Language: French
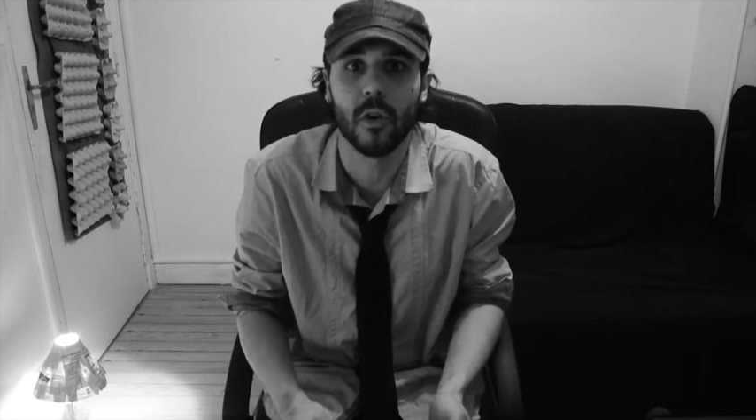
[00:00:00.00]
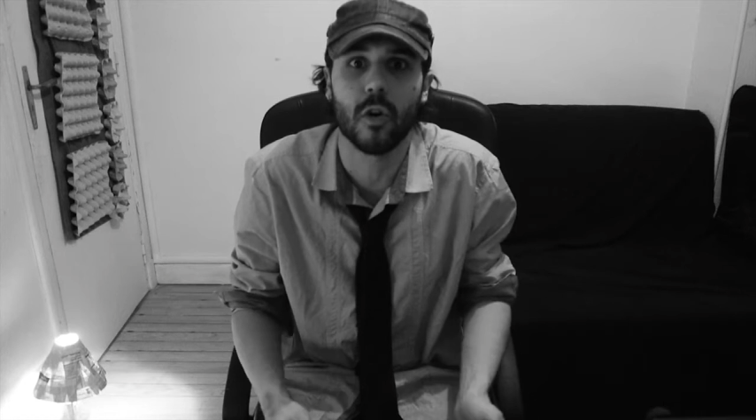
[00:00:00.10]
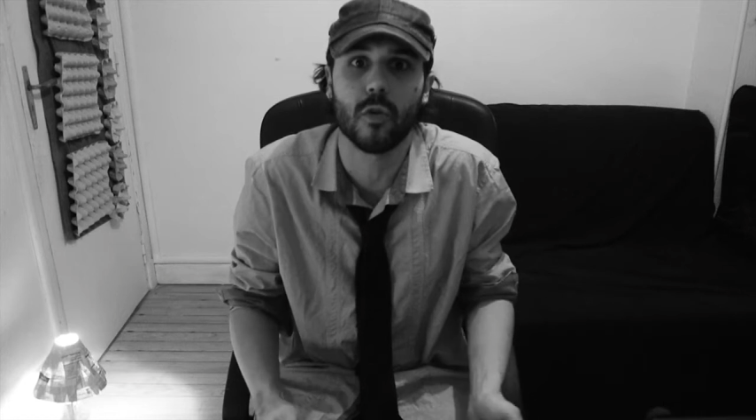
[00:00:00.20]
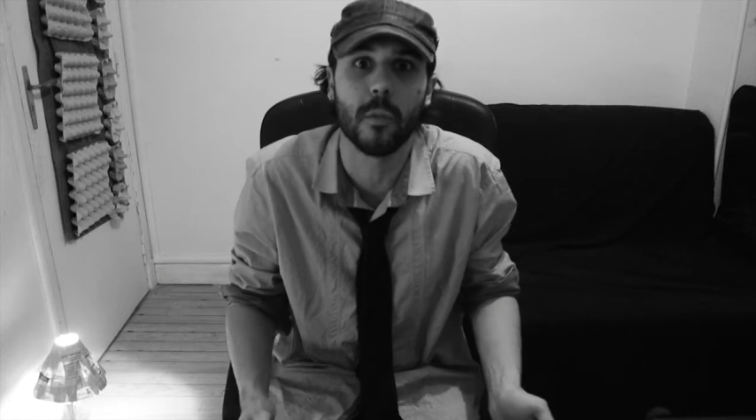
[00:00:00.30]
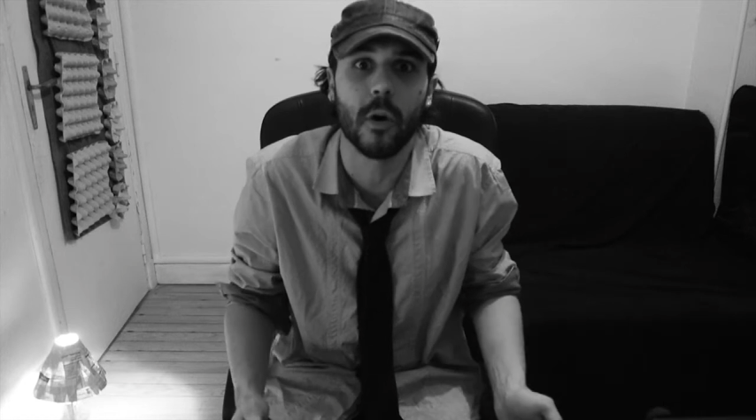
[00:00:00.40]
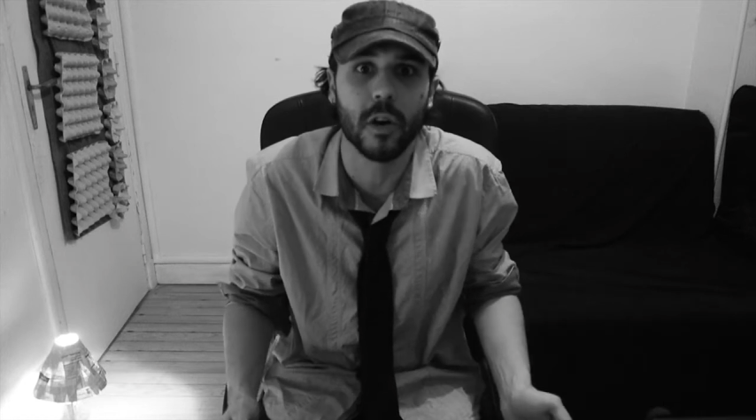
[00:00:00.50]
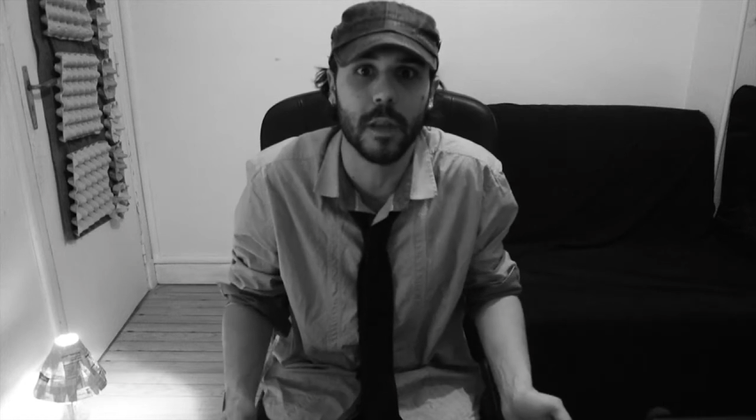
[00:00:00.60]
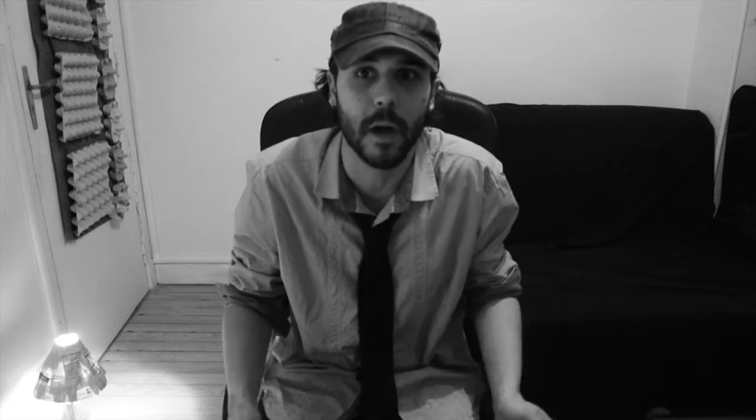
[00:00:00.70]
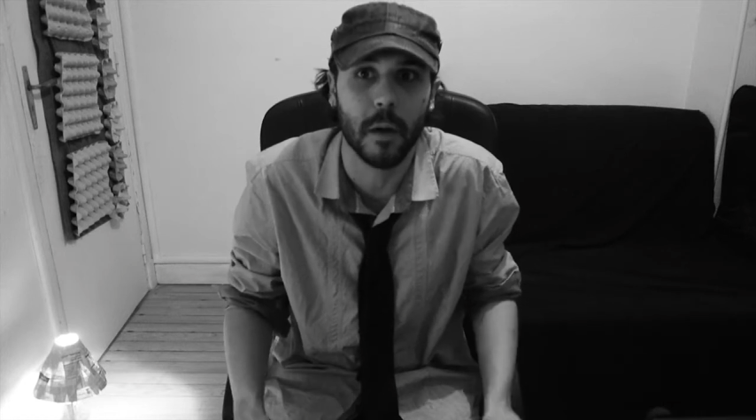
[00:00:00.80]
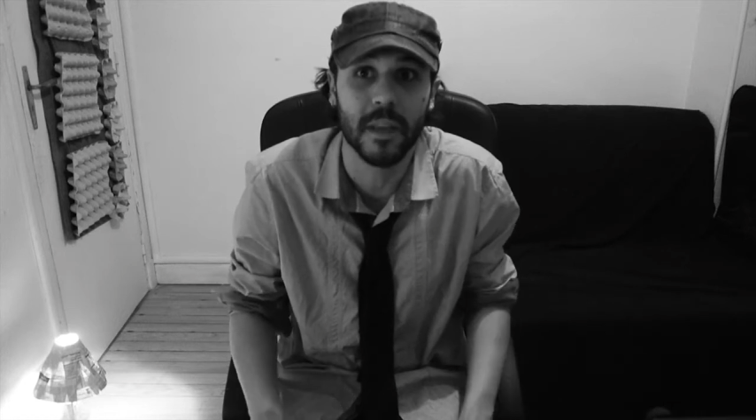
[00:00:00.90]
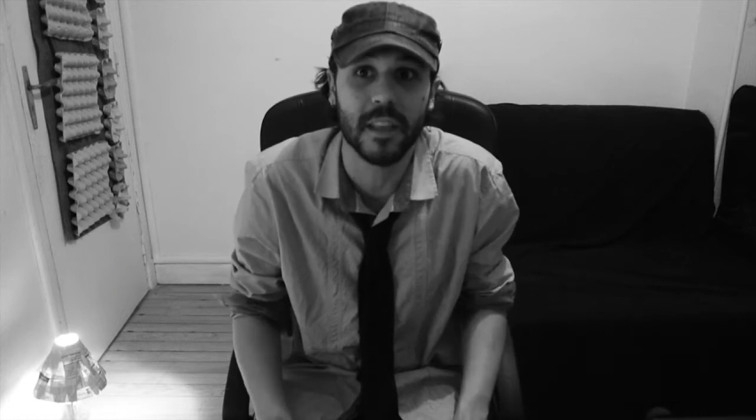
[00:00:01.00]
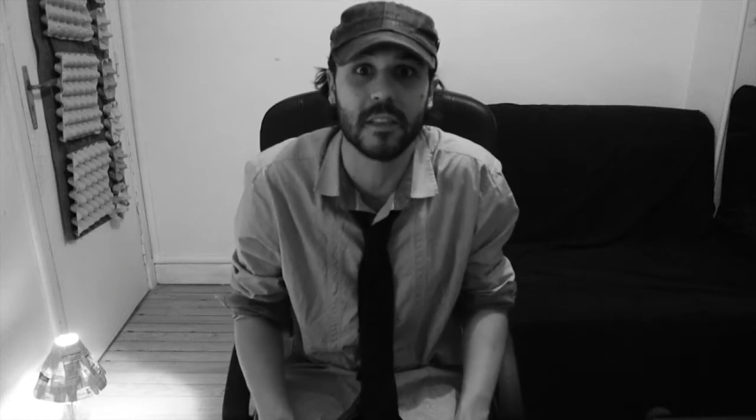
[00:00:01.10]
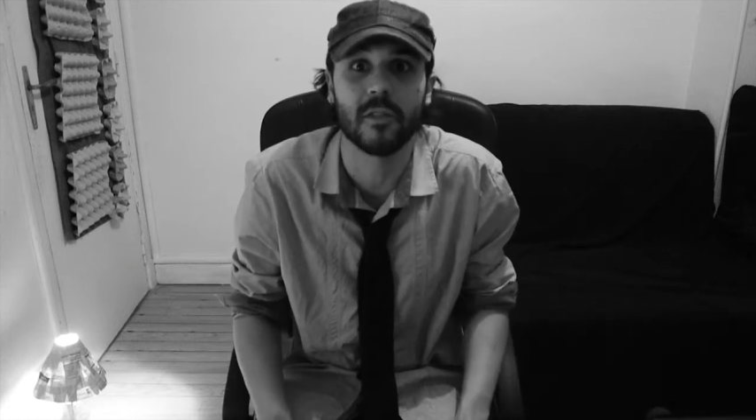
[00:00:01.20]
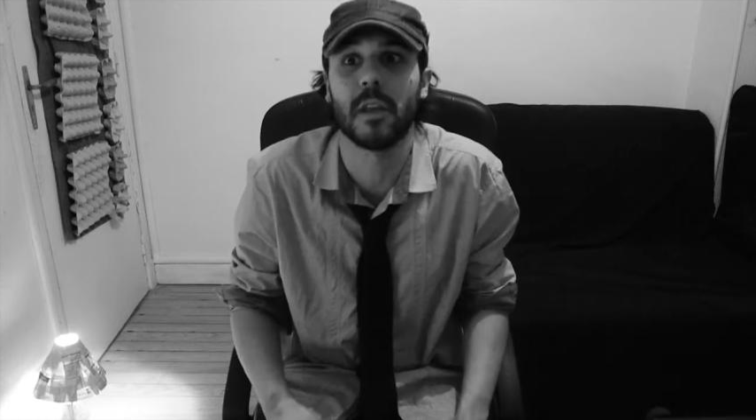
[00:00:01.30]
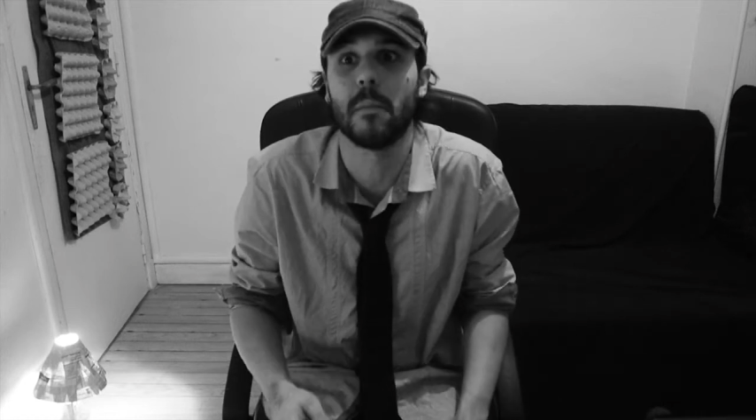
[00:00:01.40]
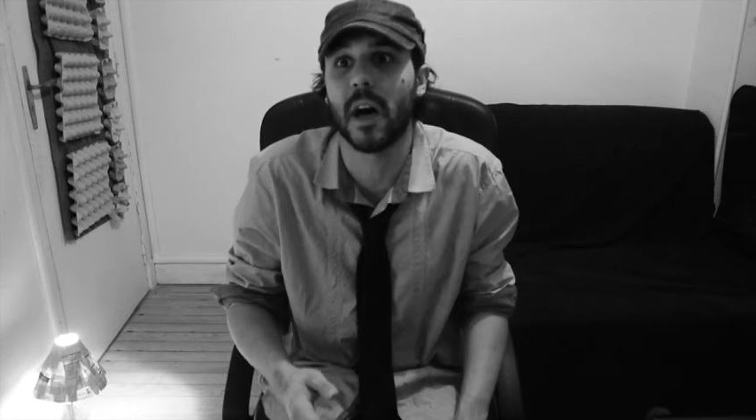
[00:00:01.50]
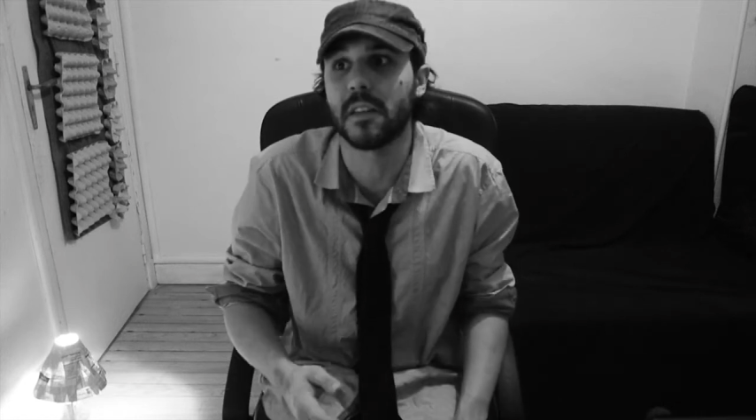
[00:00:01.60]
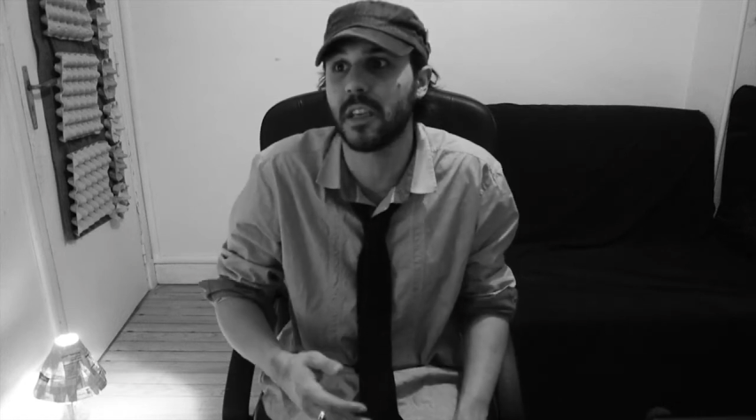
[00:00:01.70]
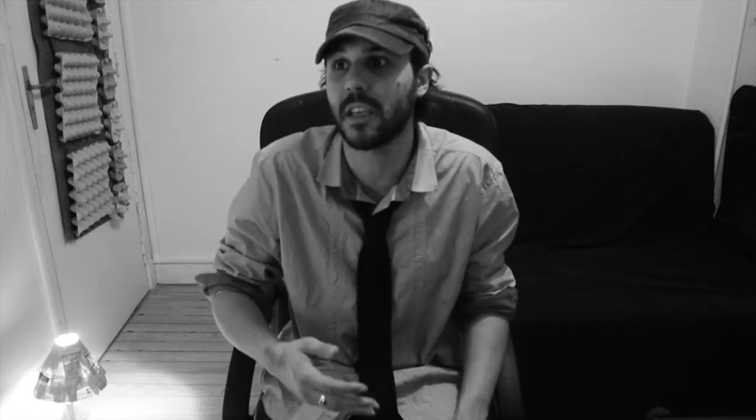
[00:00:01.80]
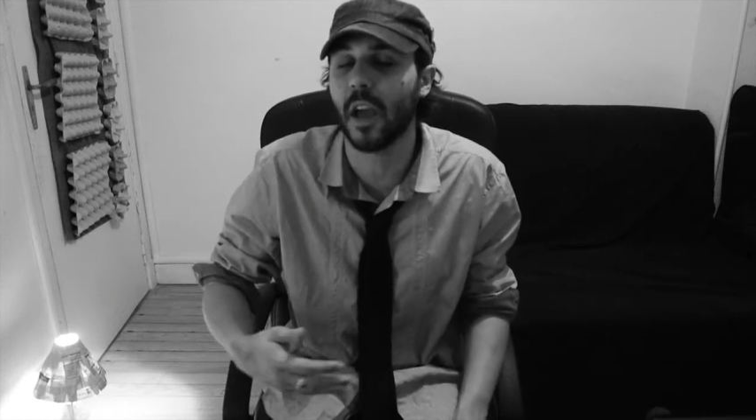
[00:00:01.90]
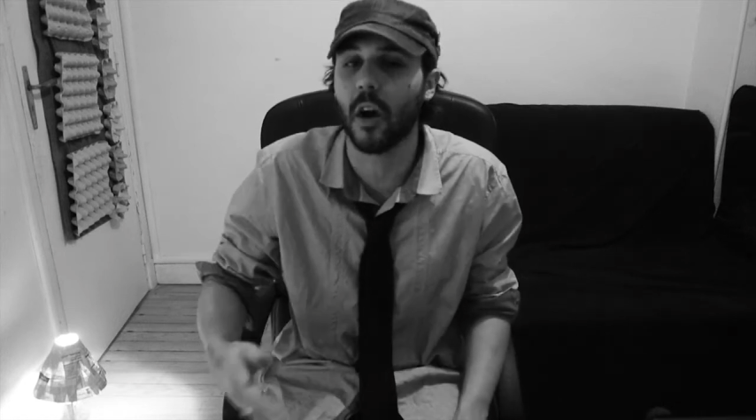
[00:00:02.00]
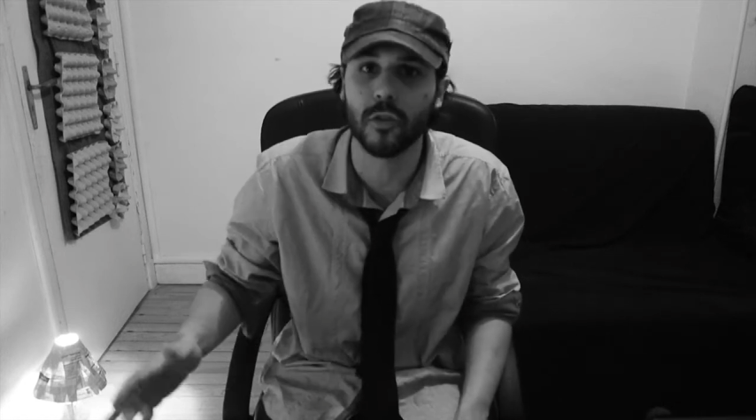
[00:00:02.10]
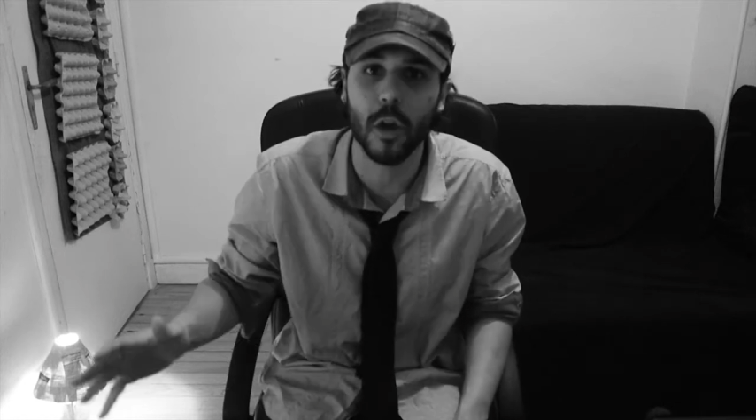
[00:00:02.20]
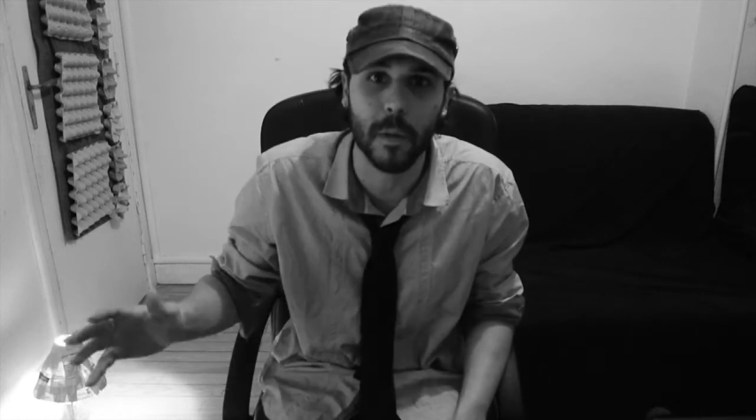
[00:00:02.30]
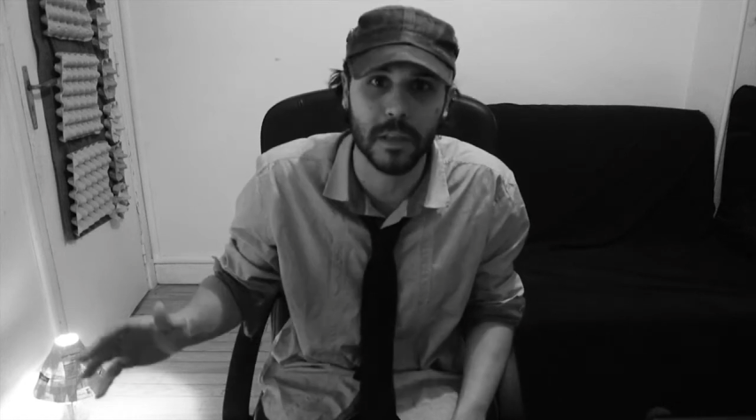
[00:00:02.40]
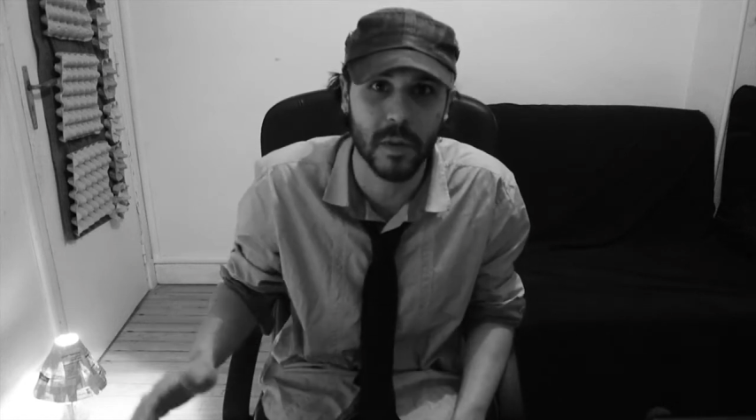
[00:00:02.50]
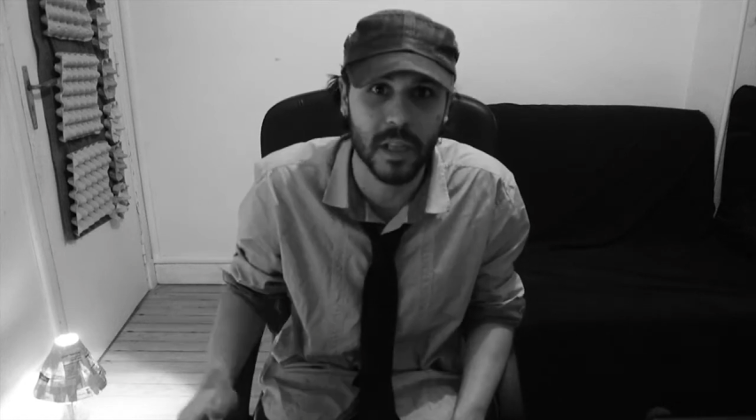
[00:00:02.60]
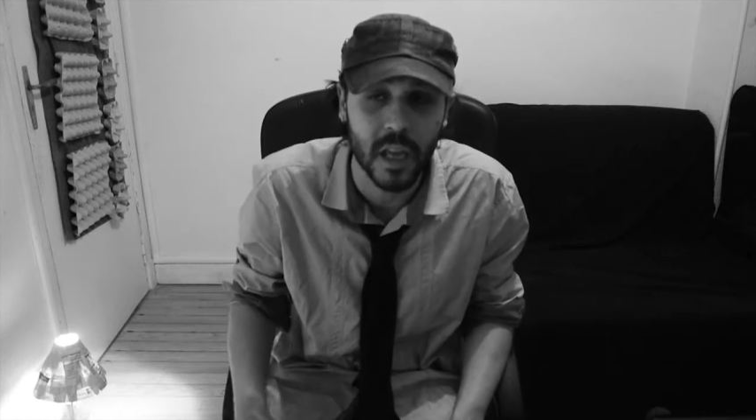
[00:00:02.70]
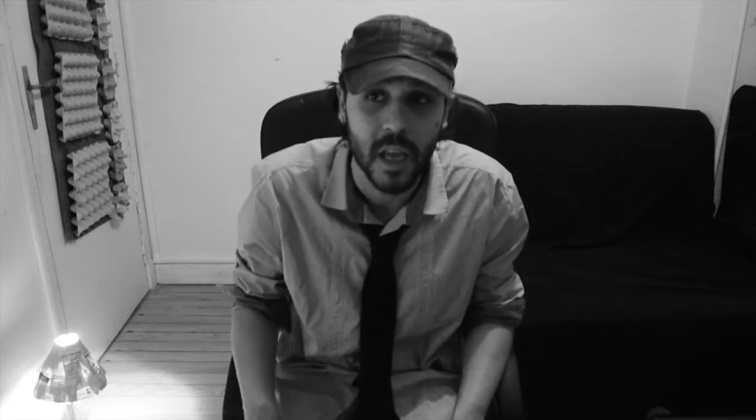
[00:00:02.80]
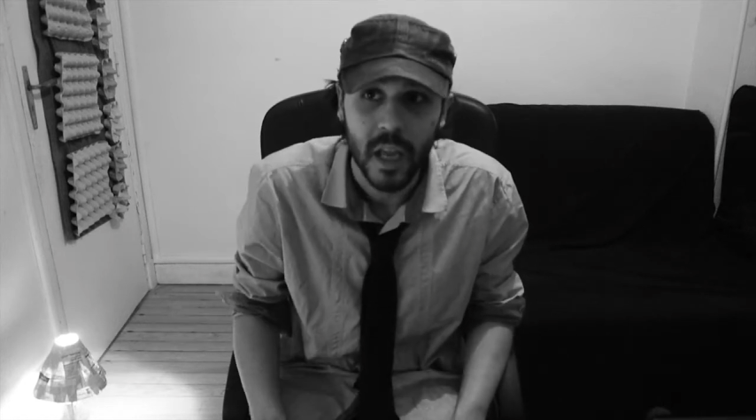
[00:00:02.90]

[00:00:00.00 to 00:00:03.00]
l'encombrant libre arbitre à s'en débarrasser 40 heures par semaine